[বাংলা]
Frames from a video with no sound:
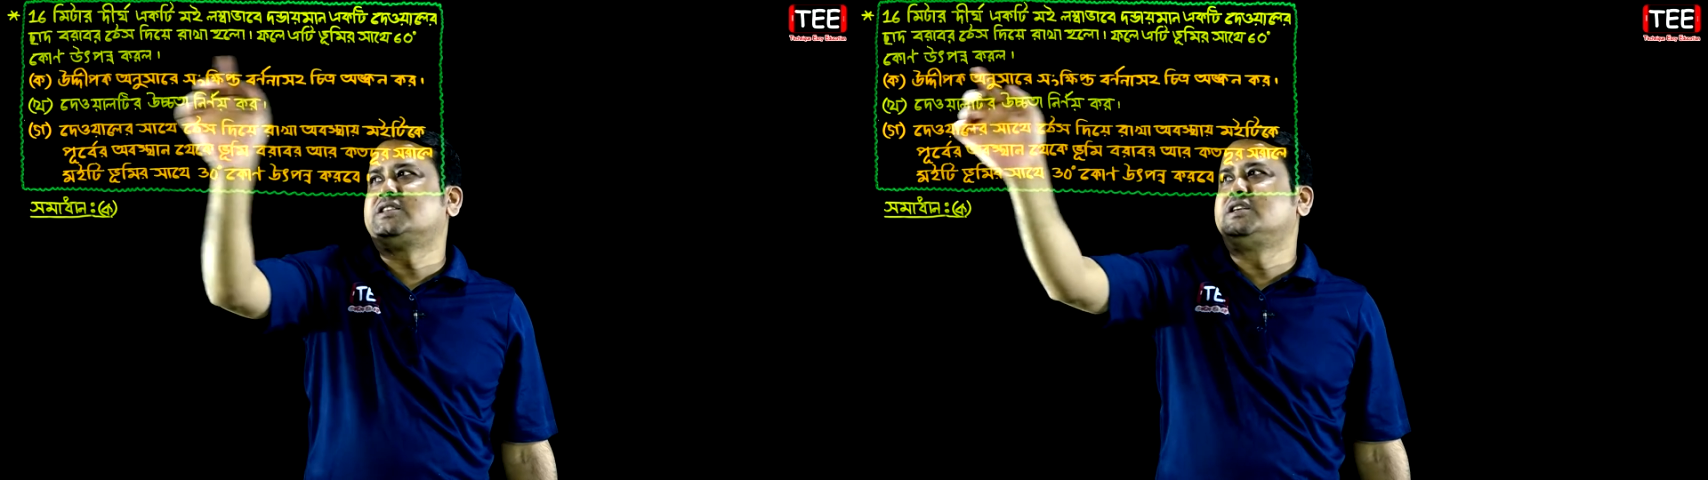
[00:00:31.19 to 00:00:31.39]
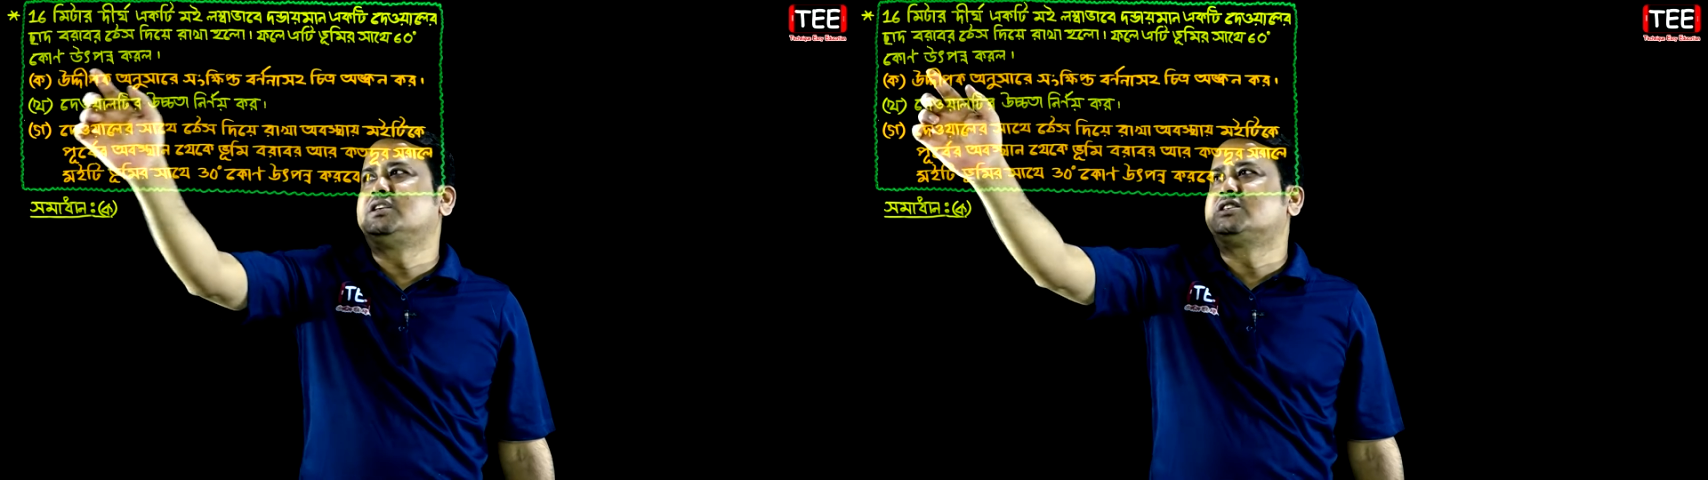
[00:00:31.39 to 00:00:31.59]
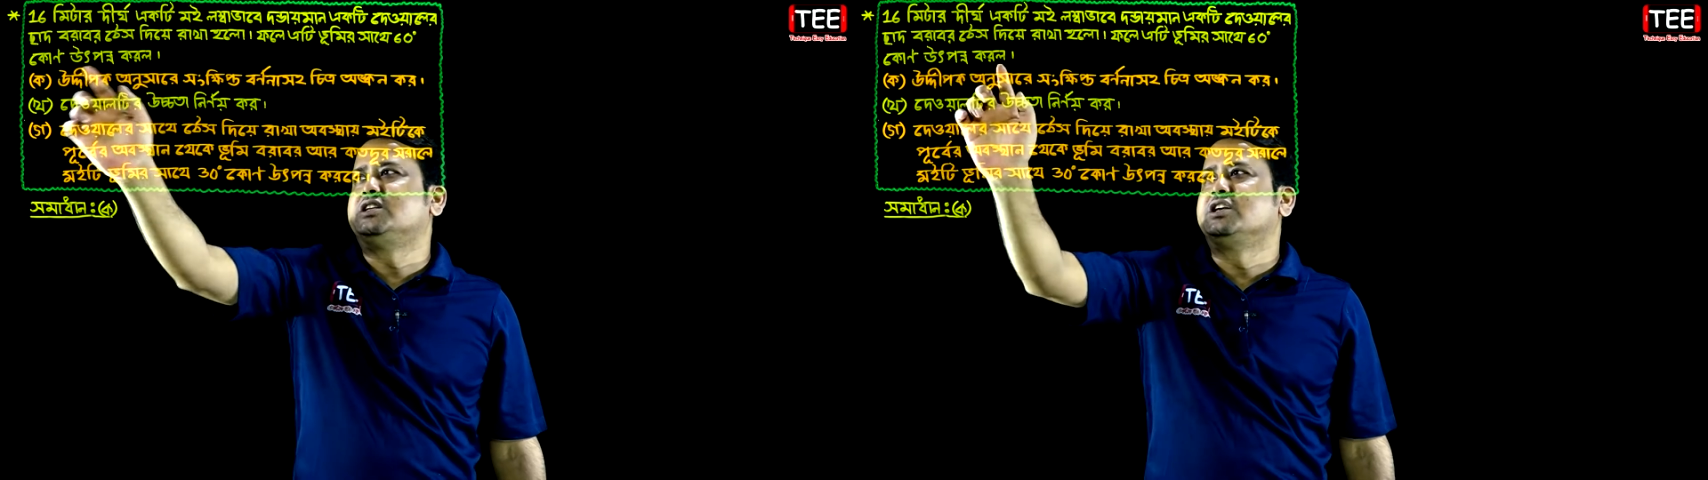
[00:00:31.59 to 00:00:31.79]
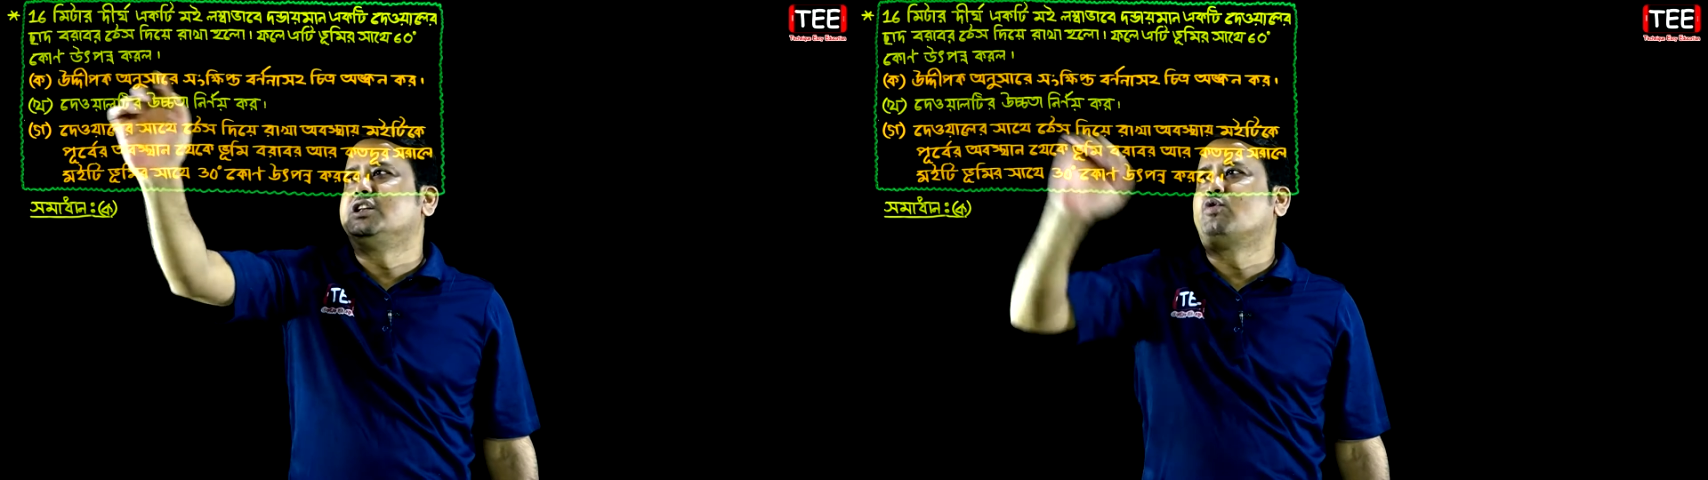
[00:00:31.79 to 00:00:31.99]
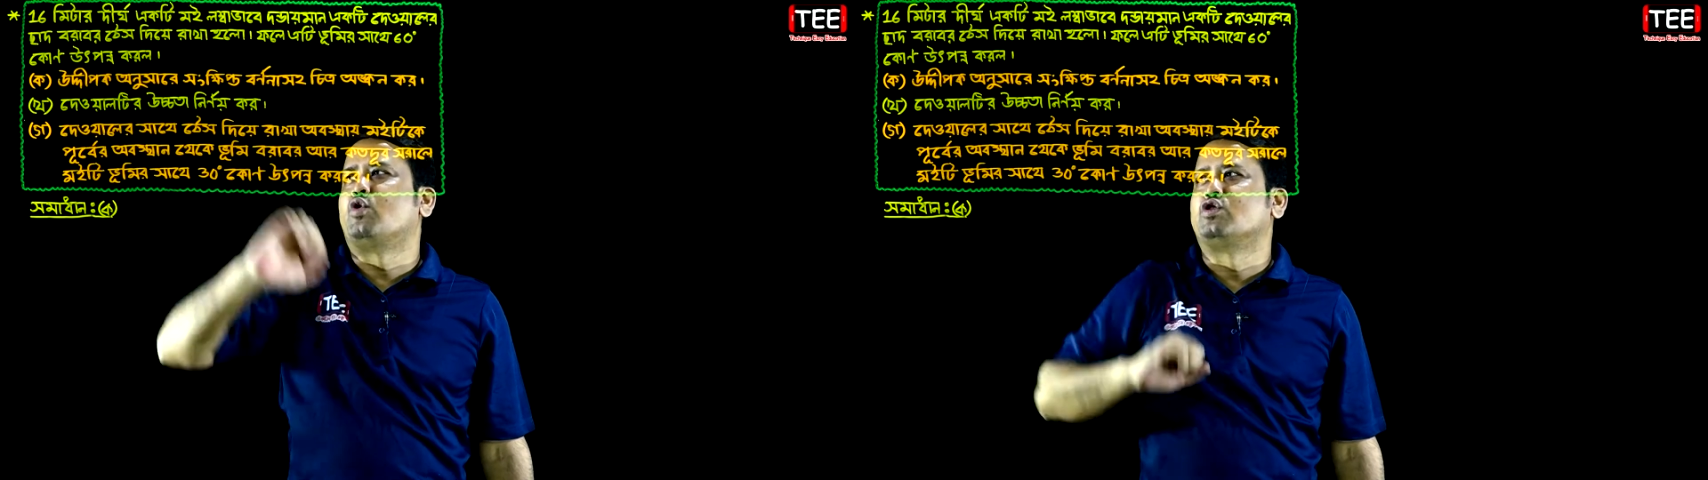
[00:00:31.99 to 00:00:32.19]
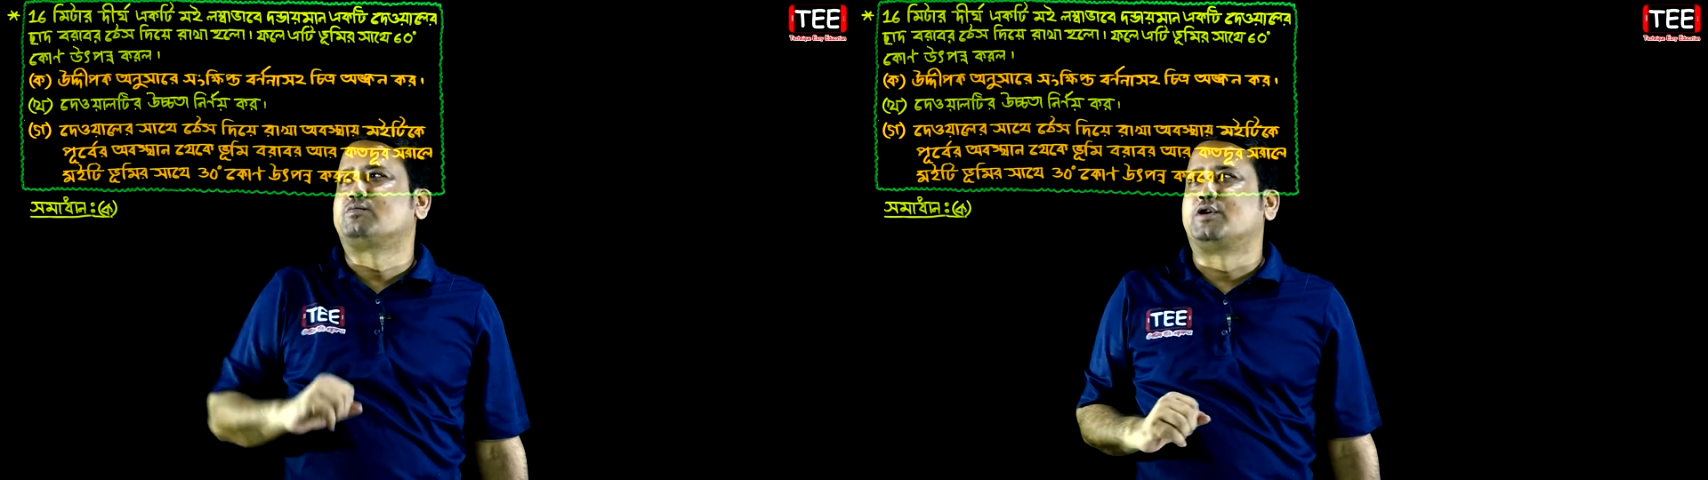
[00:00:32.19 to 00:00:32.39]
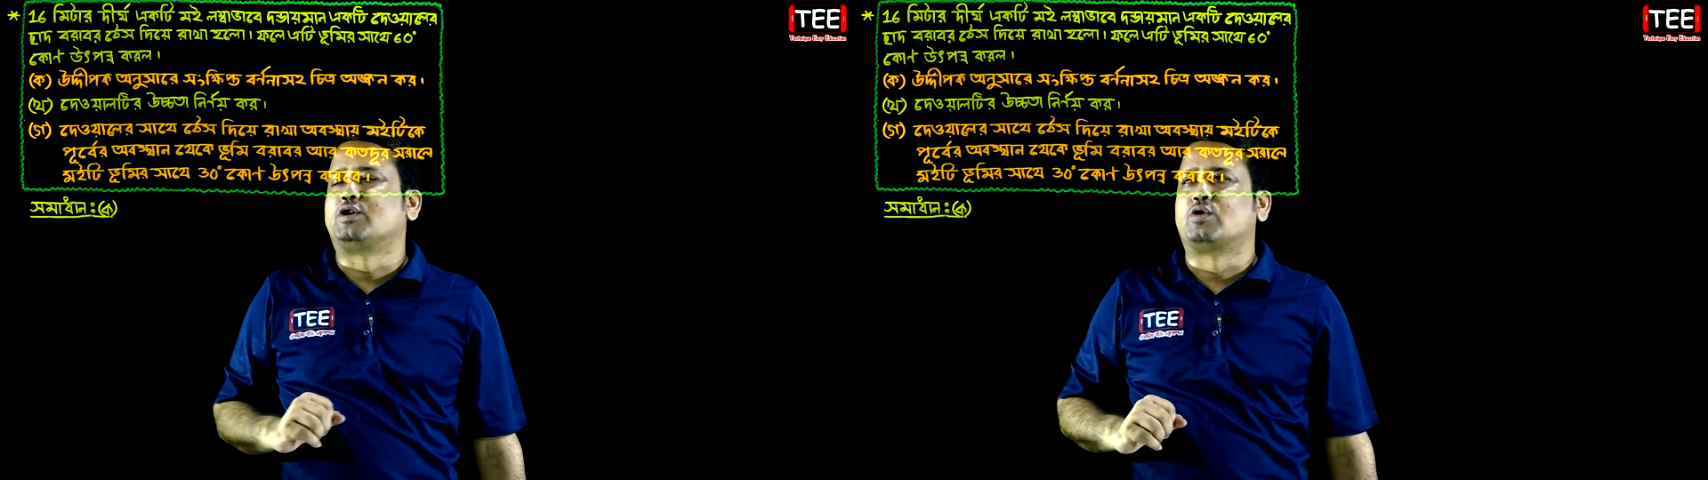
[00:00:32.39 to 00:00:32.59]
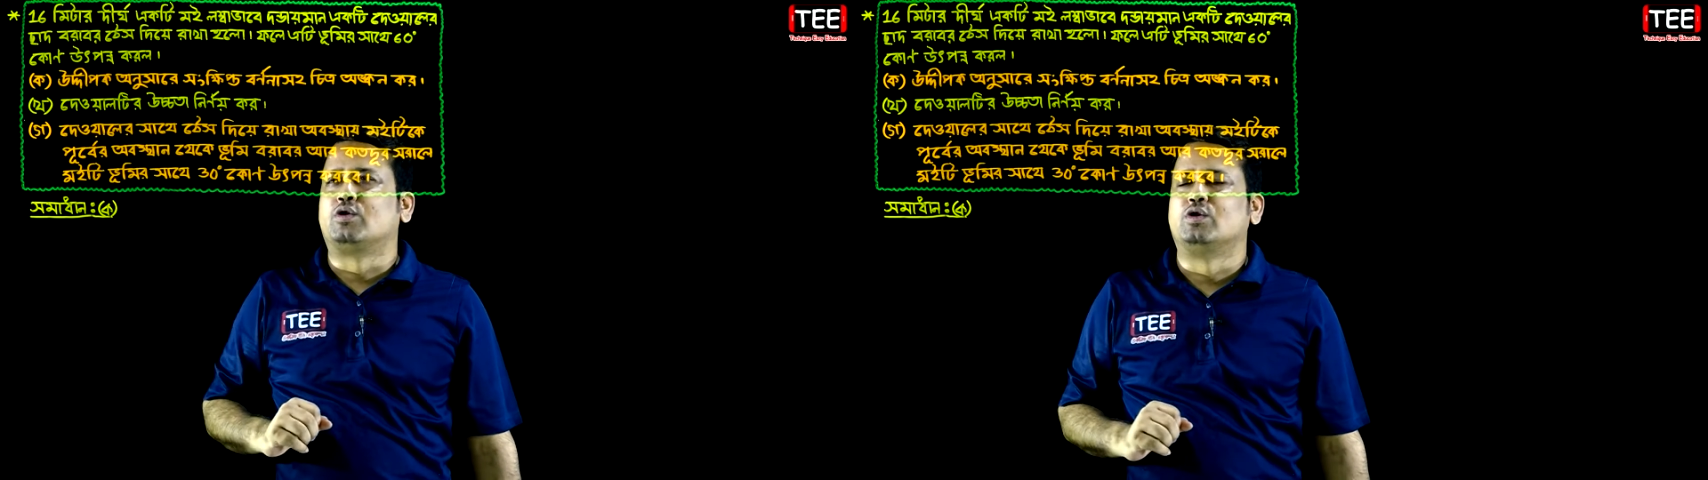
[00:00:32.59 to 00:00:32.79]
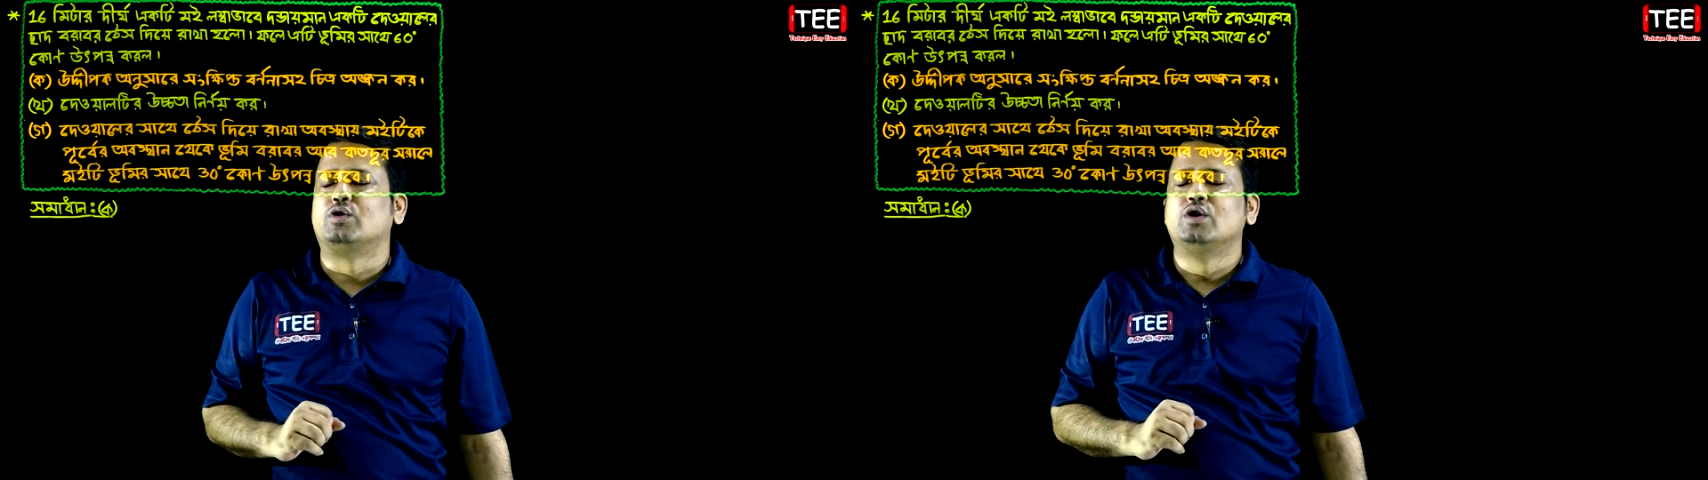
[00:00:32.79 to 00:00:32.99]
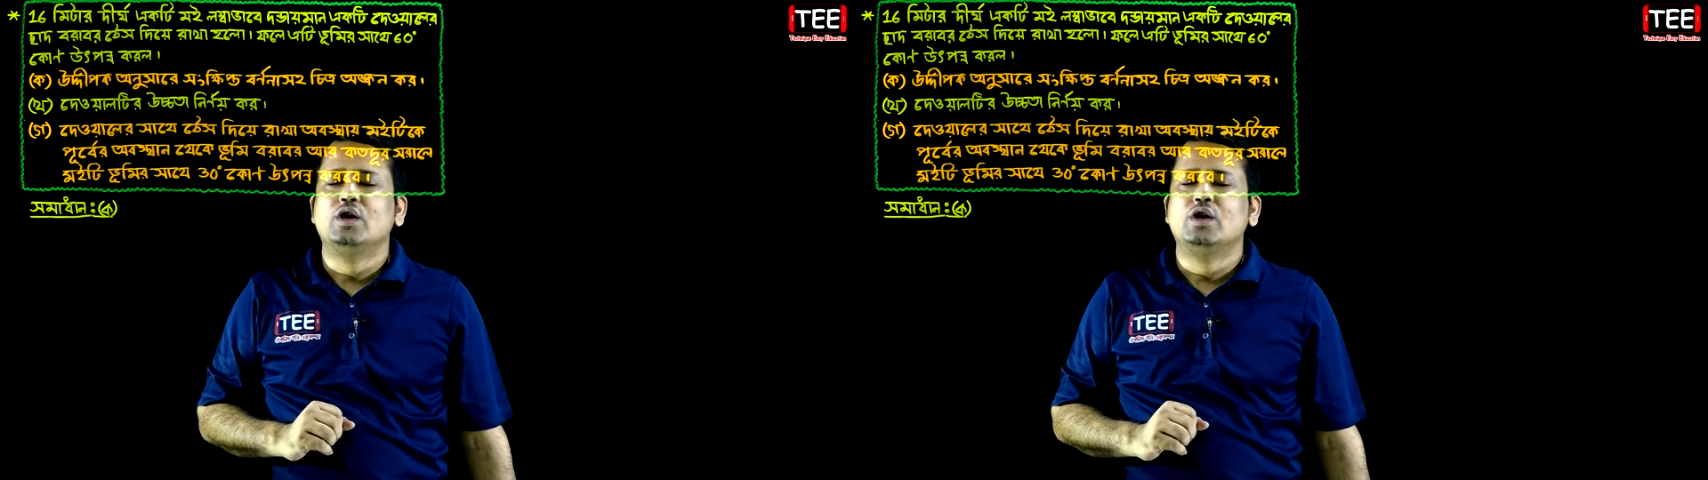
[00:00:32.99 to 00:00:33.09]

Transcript: সিক্সটি ডিগ্রি কোণ উৎপন্ন করলো